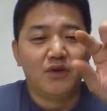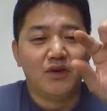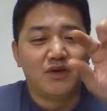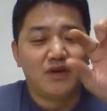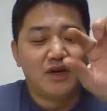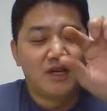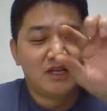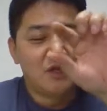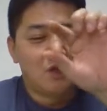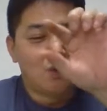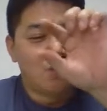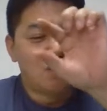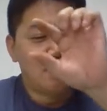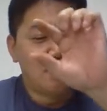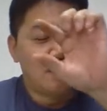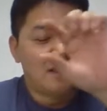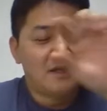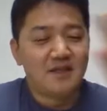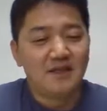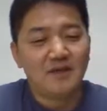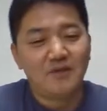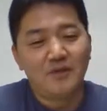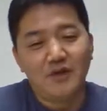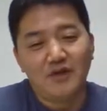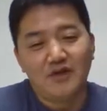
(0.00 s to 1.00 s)
뭐 여러 가지
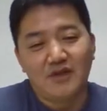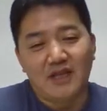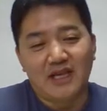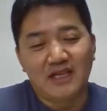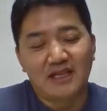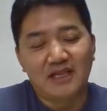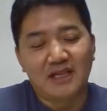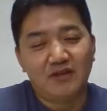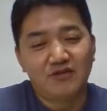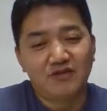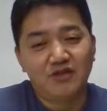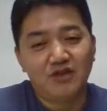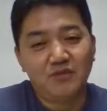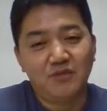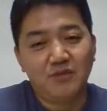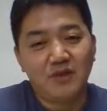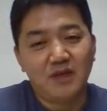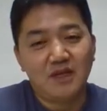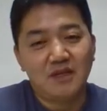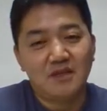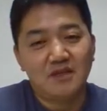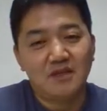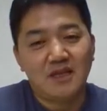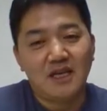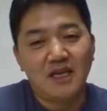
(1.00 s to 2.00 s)
동작들별로 다 따로
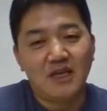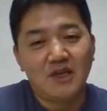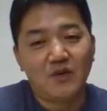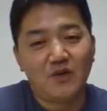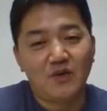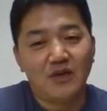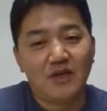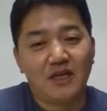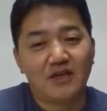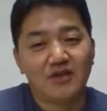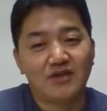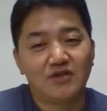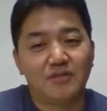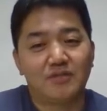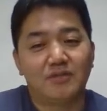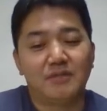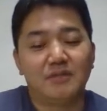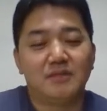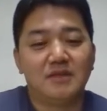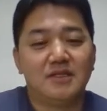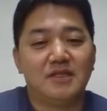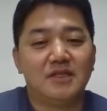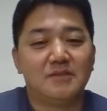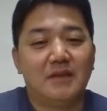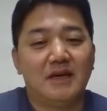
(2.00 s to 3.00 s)
설명해서 캐톡을 나눠서
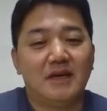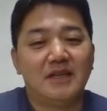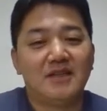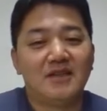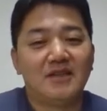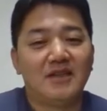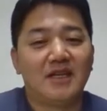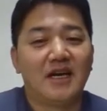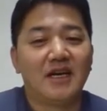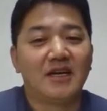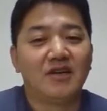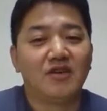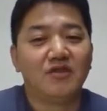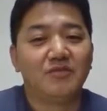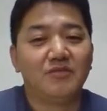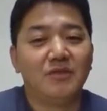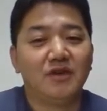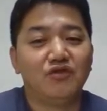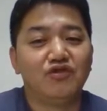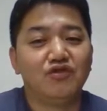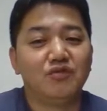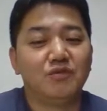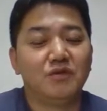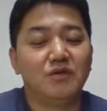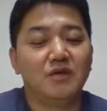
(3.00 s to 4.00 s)
제 만들어 나갈
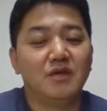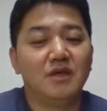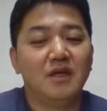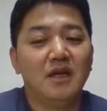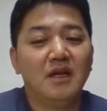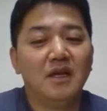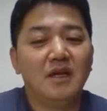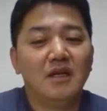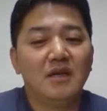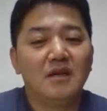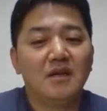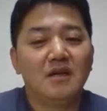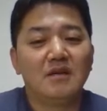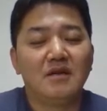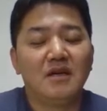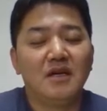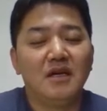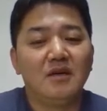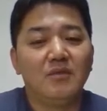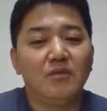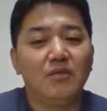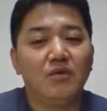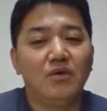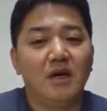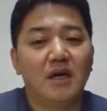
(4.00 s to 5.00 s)
겁니다 유튜브를
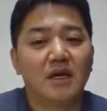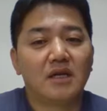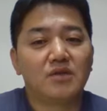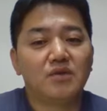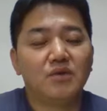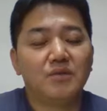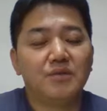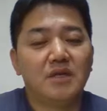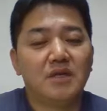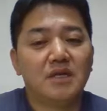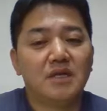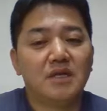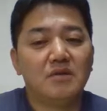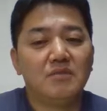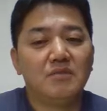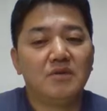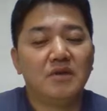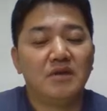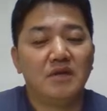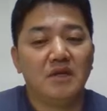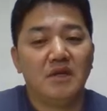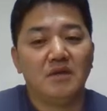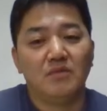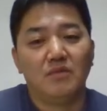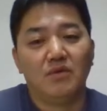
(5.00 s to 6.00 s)
그다음에 뭐좀 아, 이따
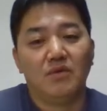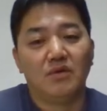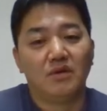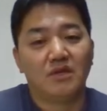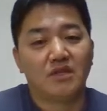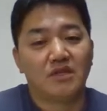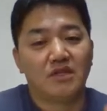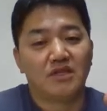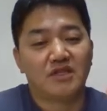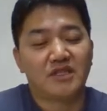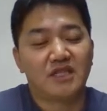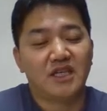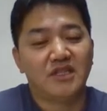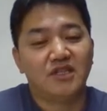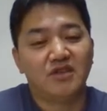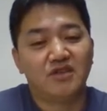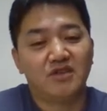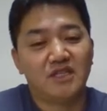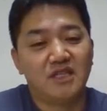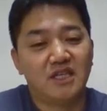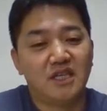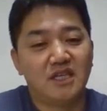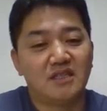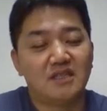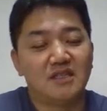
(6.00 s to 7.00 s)
설명드릴 뭐 젖산
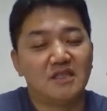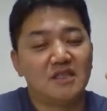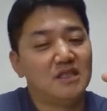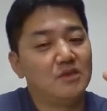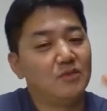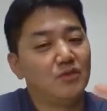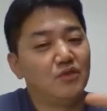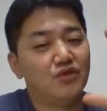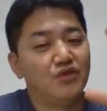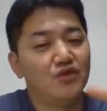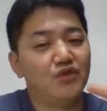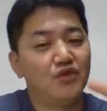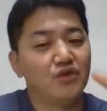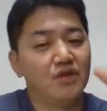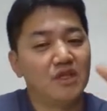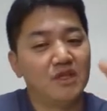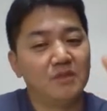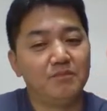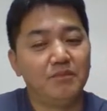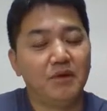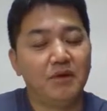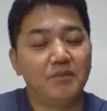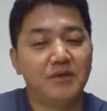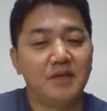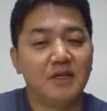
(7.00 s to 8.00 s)
역치라든지 뭐 운동
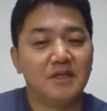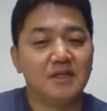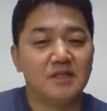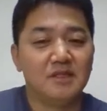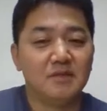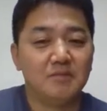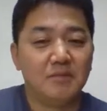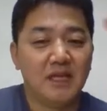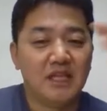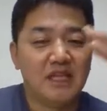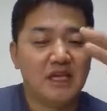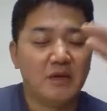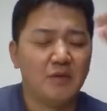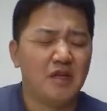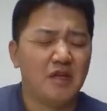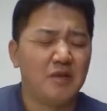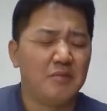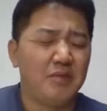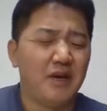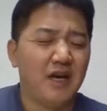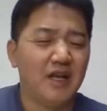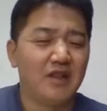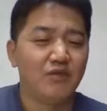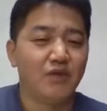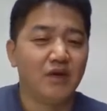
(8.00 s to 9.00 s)
기법이라든지
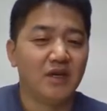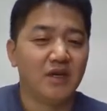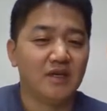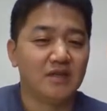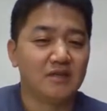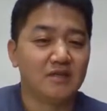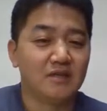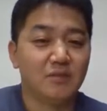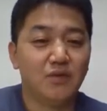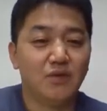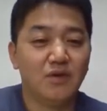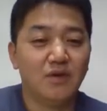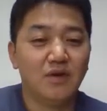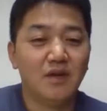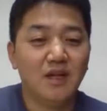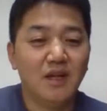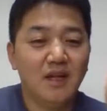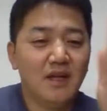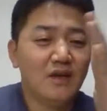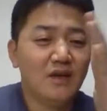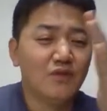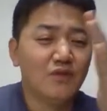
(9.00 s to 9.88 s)
메타볼릭 패스웨이 그래서 뭐